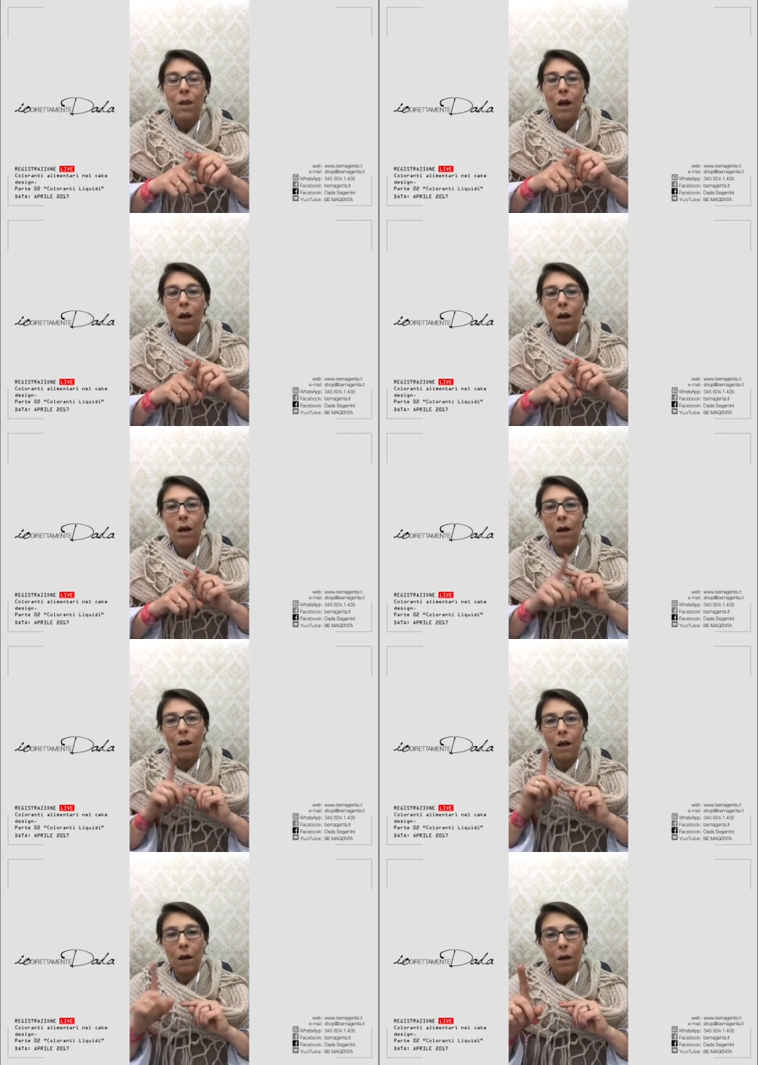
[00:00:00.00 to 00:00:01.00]

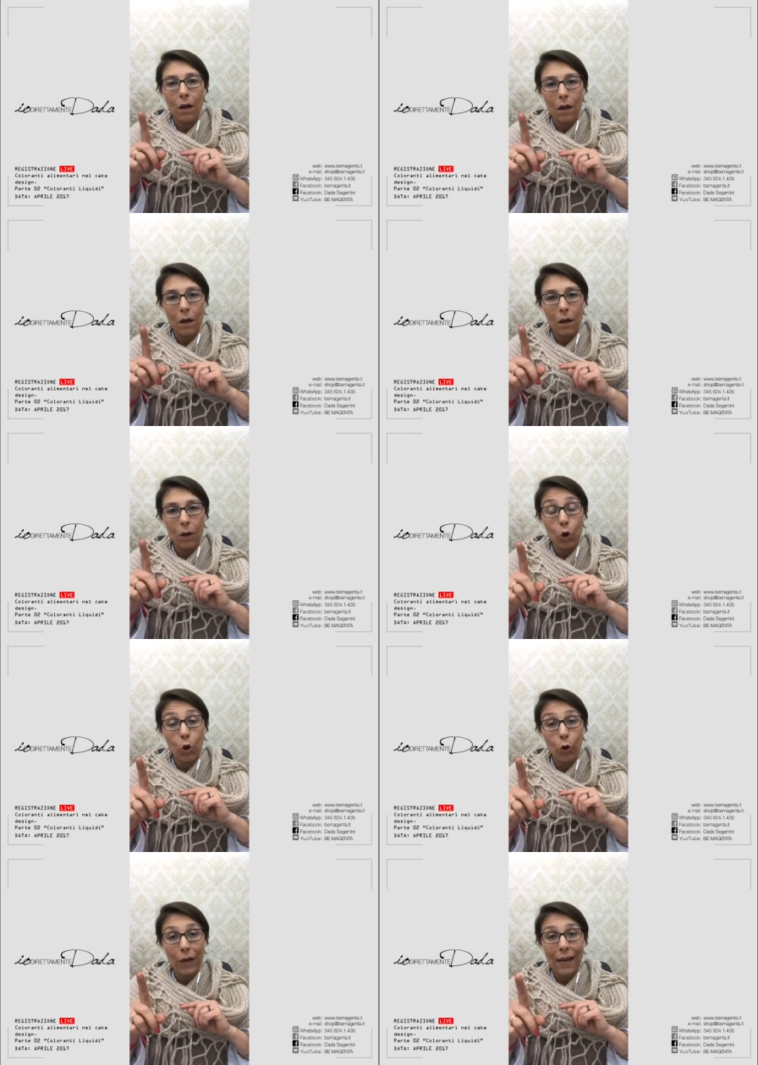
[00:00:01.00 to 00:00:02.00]
eh,
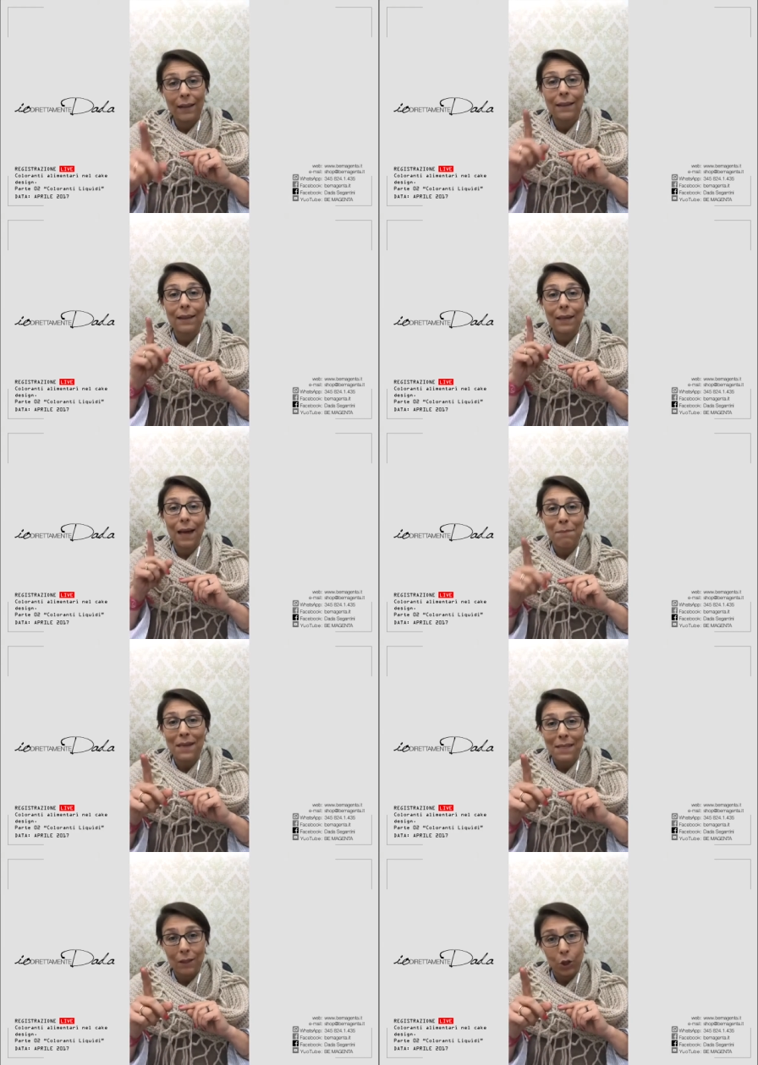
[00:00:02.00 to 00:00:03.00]
coloranti a
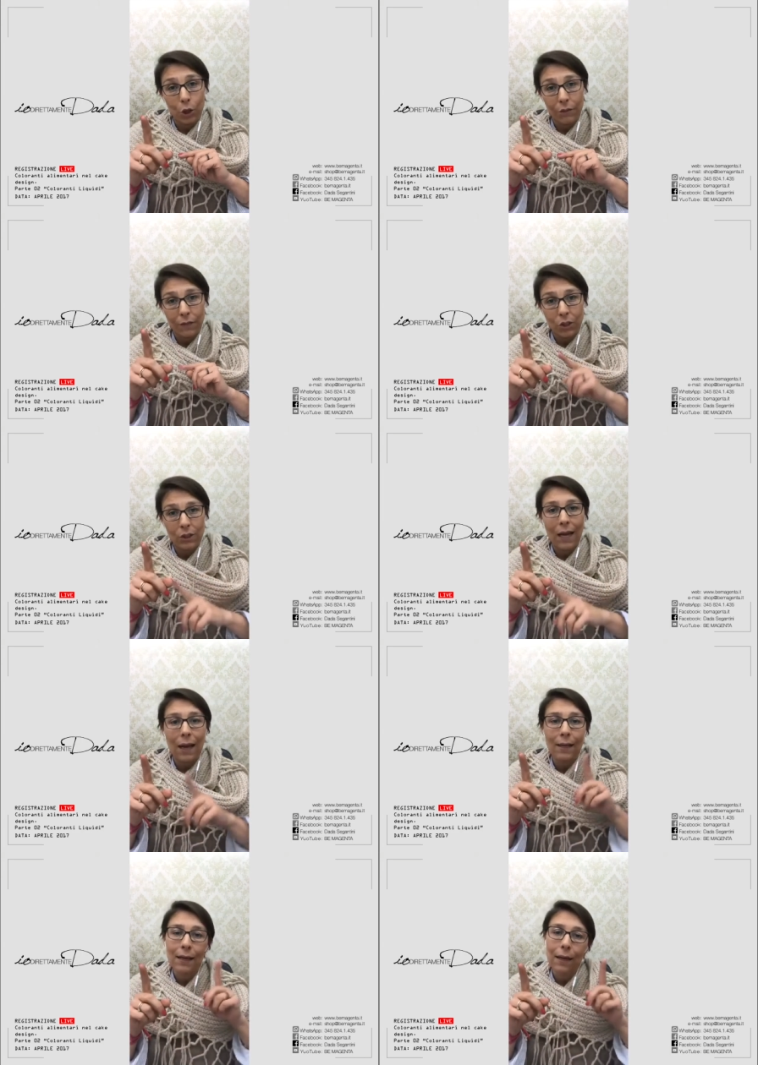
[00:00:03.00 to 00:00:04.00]
base di oli
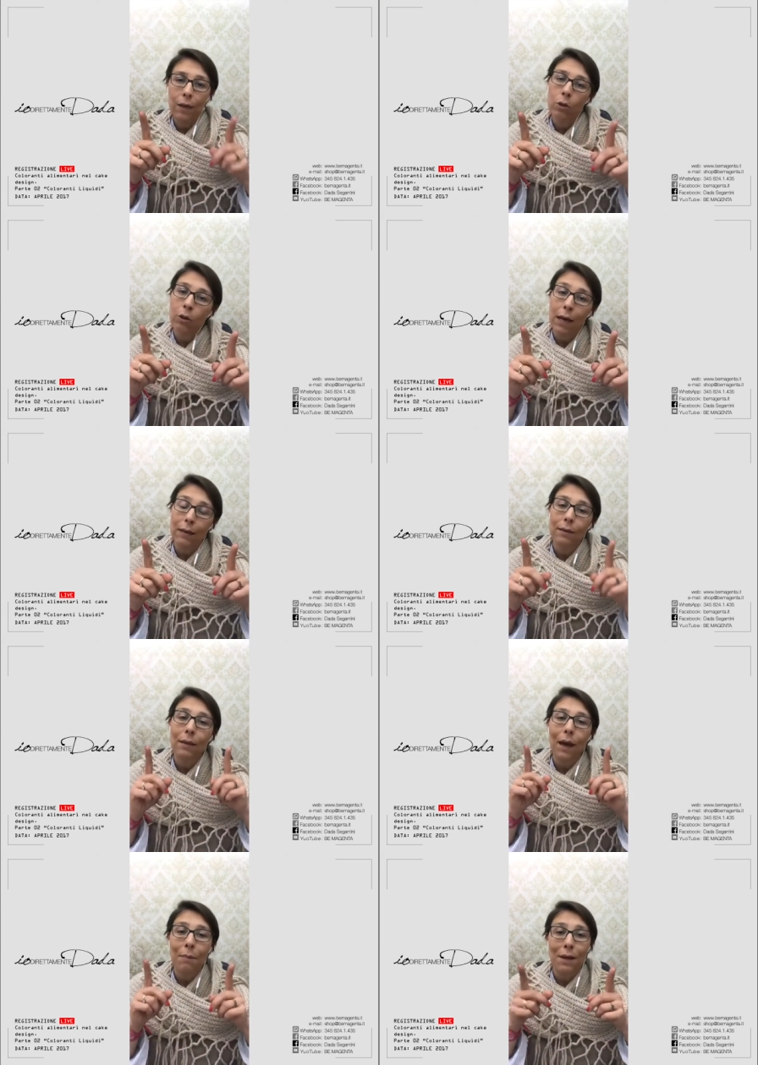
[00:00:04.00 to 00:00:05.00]
vegetali e coloranti
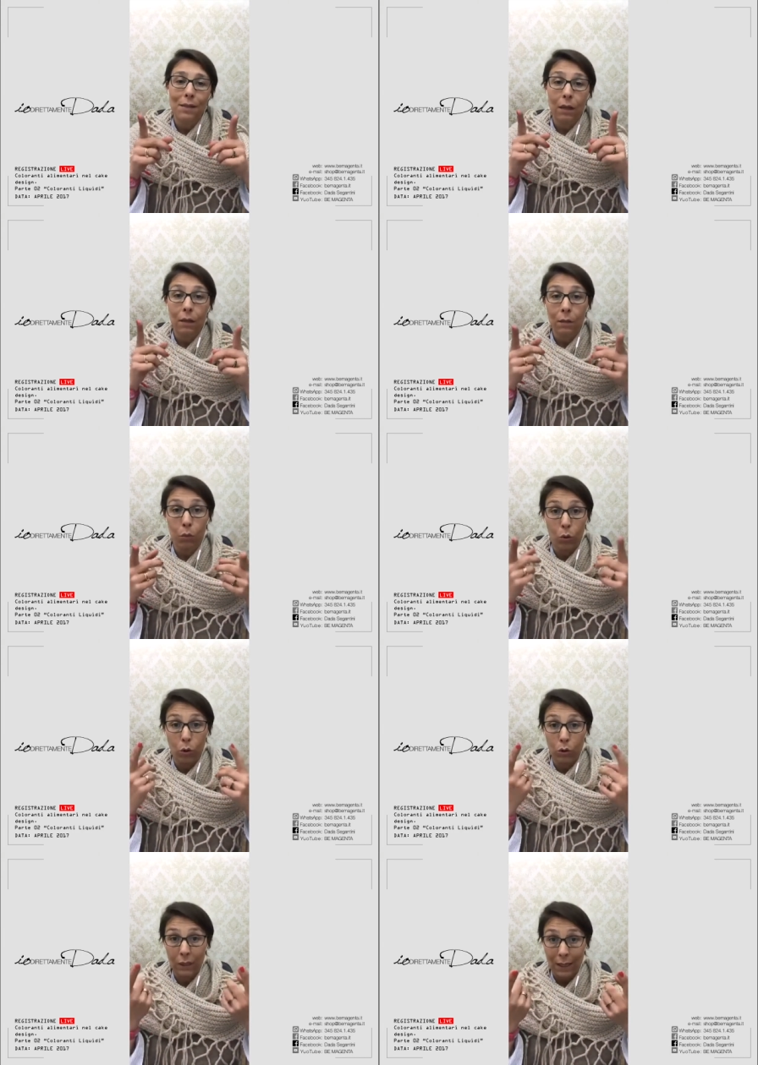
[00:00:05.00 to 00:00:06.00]
a base di
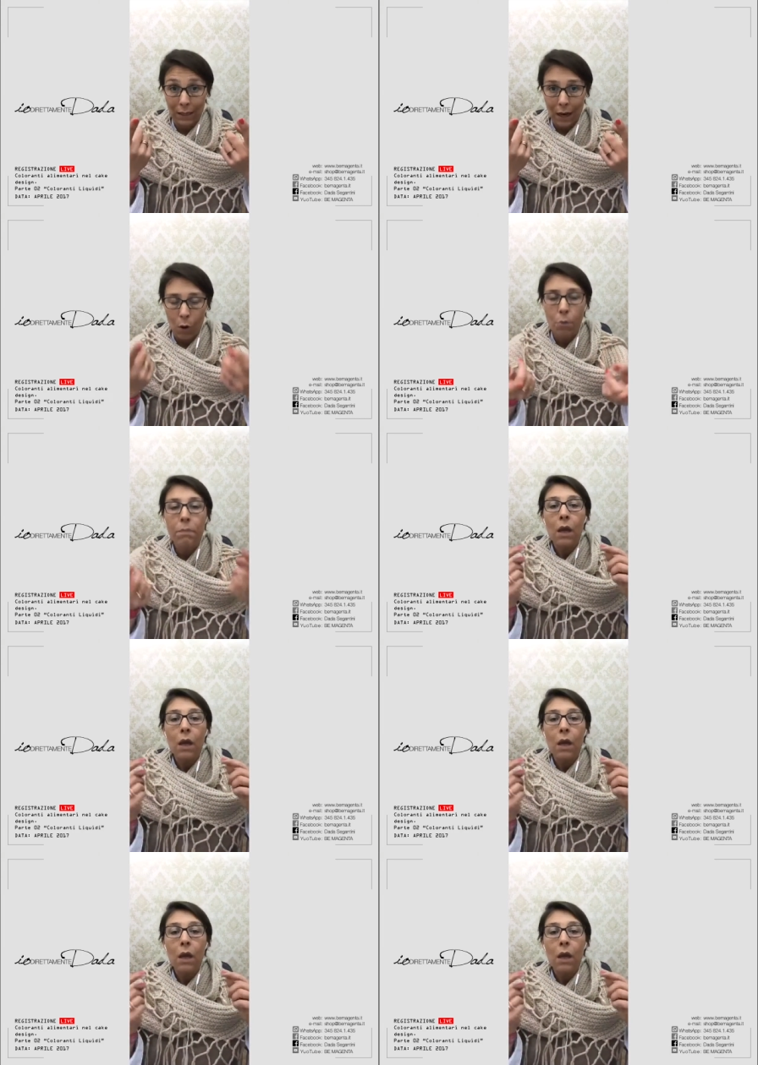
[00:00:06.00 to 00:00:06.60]
burro di cacao.